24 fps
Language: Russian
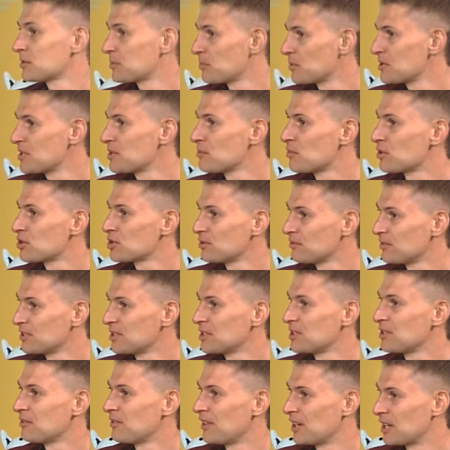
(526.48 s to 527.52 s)
спасибо, что вы не
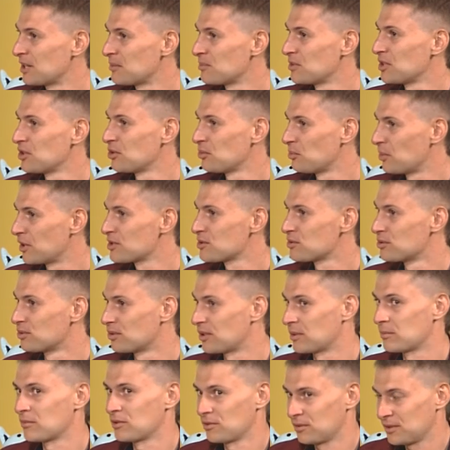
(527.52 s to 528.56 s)
давали мне упасть
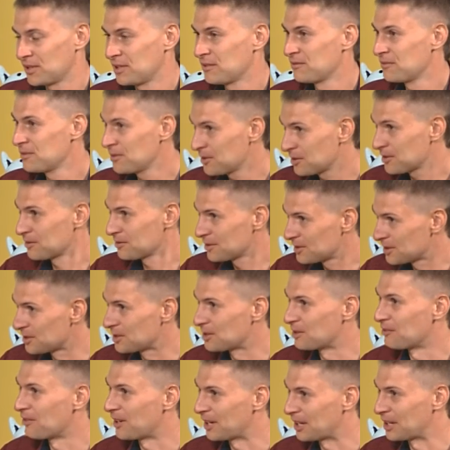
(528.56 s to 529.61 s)
духом. Я говорю, да вы не
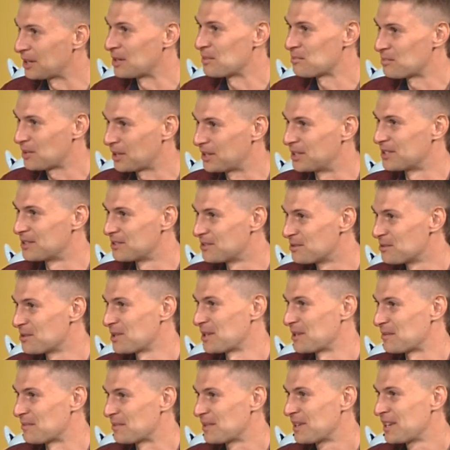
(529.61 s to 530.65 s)
давали нам падать
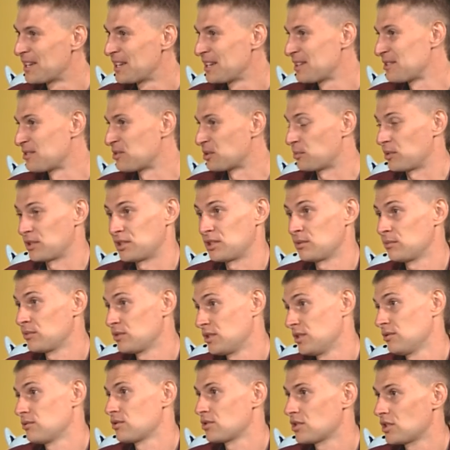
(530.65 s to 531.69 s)
духом. Вот. Поэтому
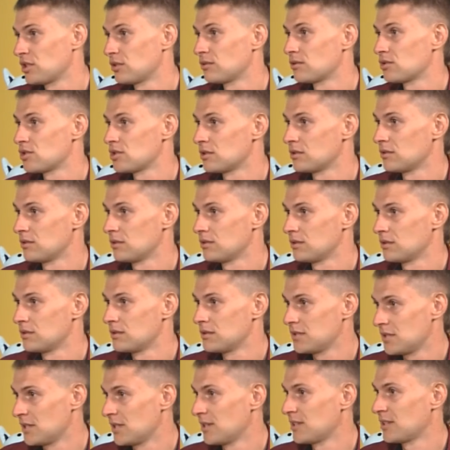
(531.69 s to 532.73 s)
девушки очень
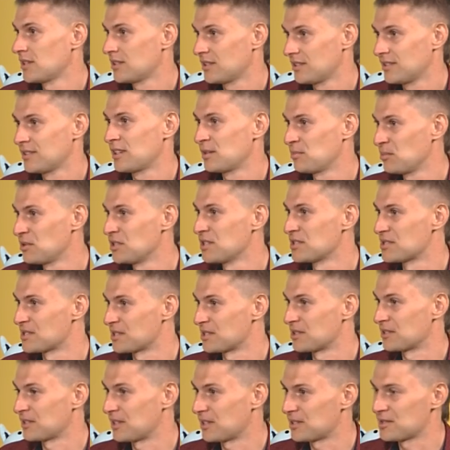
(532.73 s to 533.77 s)
сильные
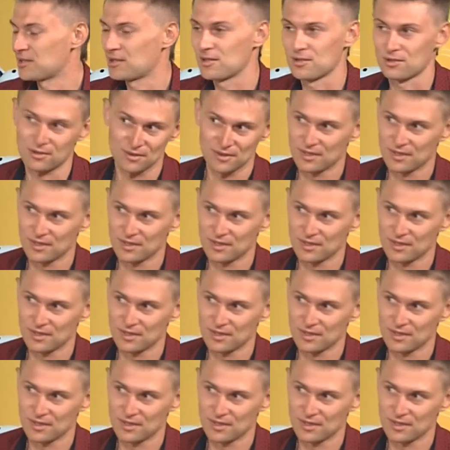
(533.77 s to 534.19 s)
альпинистки, я так скажу.